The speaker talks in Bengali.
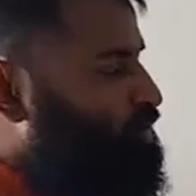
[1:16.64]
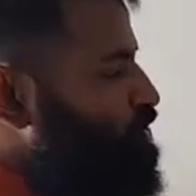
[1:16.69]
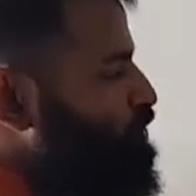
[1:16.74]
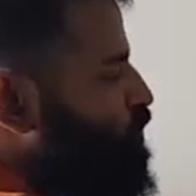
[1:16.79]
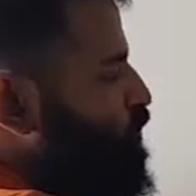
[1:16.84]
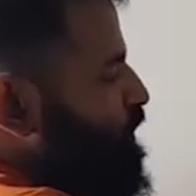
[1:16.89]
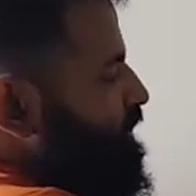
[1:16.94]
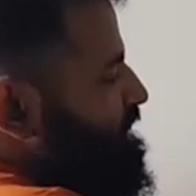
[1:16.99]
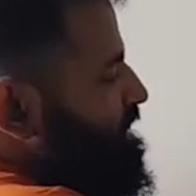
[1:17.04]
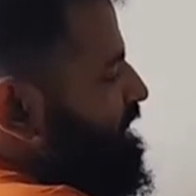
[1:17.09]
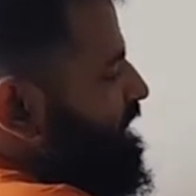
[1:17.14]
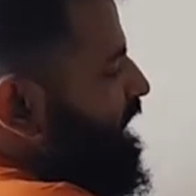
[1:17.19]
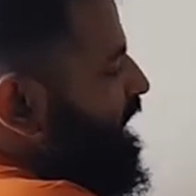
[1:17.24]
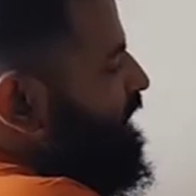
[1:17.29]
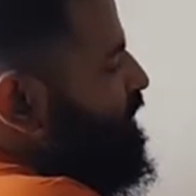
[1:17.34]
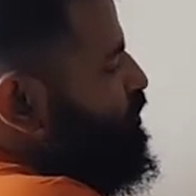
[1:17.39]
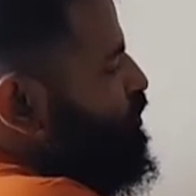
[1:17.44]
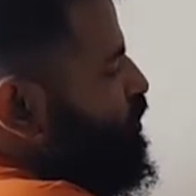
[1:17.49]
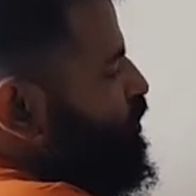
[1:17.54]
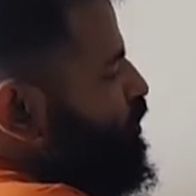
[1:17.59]
ইউজ করেছি
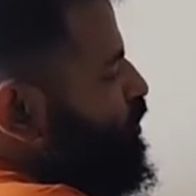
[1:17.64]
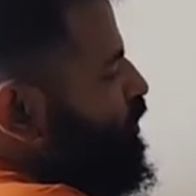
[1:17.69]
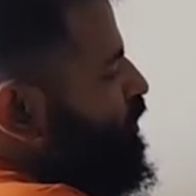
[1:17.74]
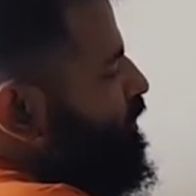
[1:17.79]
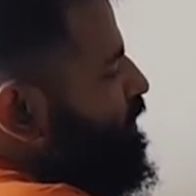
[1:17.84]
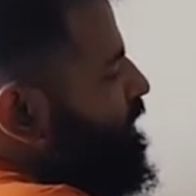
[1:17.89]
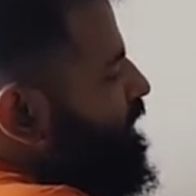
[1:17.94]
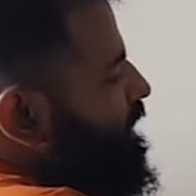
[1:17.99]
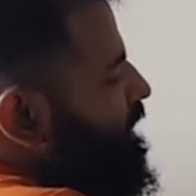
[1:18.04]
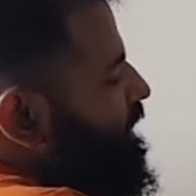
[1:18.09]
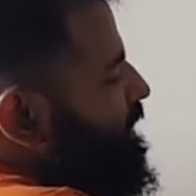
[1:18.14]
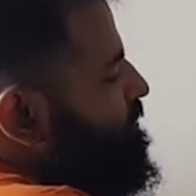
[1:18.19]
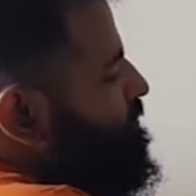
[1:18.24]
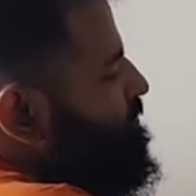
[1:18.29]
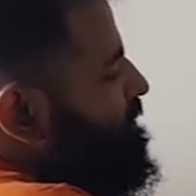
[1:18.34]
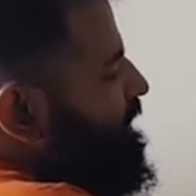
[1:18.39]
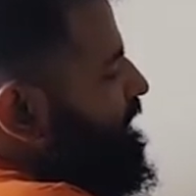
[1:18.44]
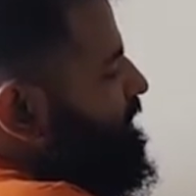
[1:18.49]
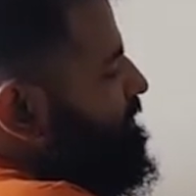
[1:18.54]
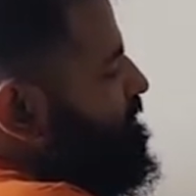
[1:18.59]
কার জন্য
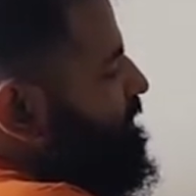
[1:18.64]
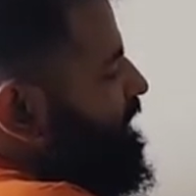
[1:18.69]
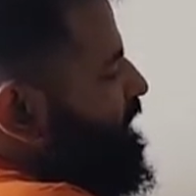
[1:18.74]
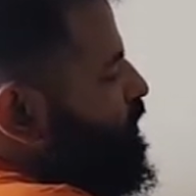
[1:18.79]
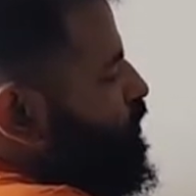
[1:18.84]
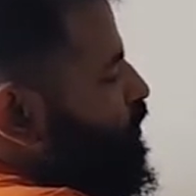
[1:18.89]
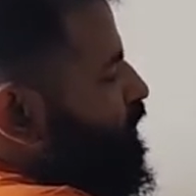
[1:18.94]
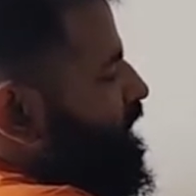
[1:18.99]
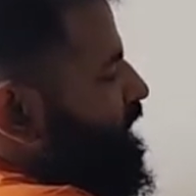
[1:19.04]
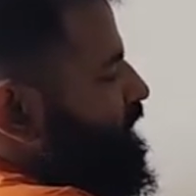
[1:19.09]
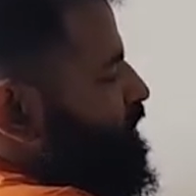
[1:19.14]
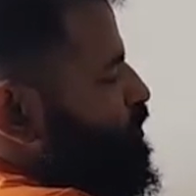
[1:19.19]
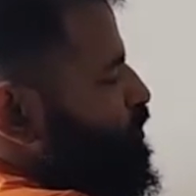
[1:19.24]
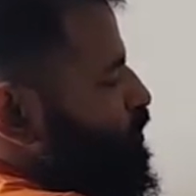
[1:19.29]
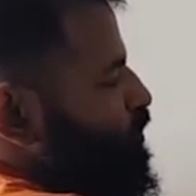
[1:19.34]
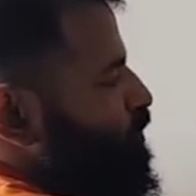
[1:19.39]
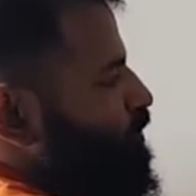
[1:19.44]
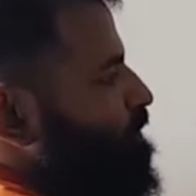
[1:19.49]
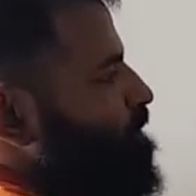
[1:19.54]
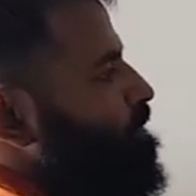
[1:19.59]
মিন বের করার
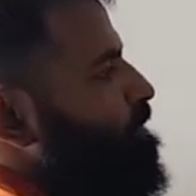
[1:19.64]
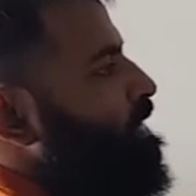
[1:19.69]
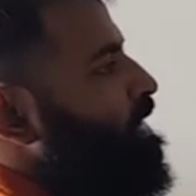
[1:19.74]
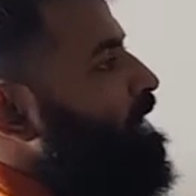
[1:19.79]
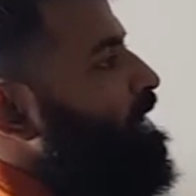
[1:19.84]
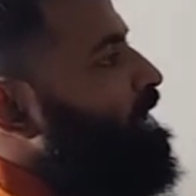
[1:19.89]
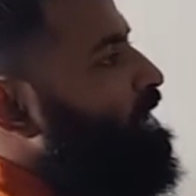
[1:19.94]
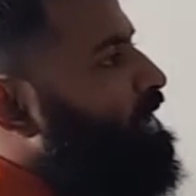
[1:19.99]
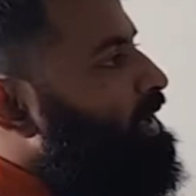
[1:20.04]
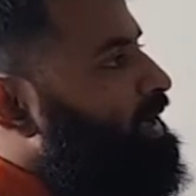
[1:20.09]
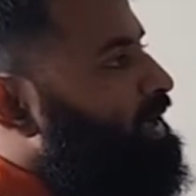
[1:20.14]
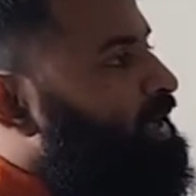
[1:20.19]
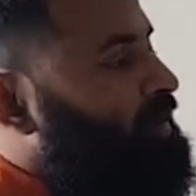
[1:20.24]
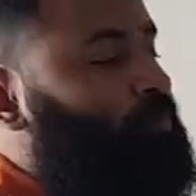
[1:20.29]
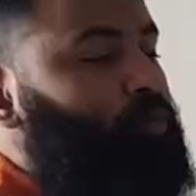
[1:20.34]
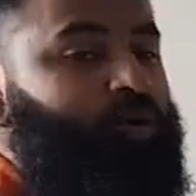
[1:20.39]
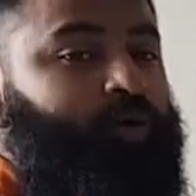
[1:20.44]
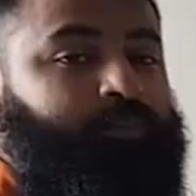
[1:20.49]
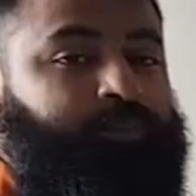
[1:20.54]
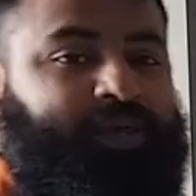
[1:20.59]
জন্য
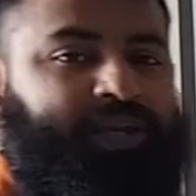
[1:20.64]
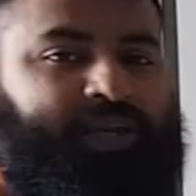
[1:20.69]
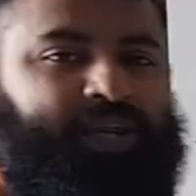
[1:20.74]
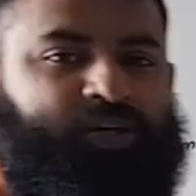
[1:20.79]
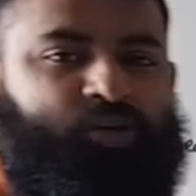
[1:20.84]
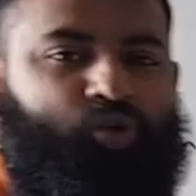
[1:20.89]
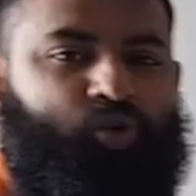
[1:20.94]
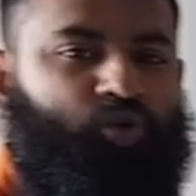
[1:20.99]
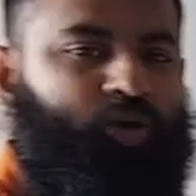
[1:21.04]
এবং মিনের জন্য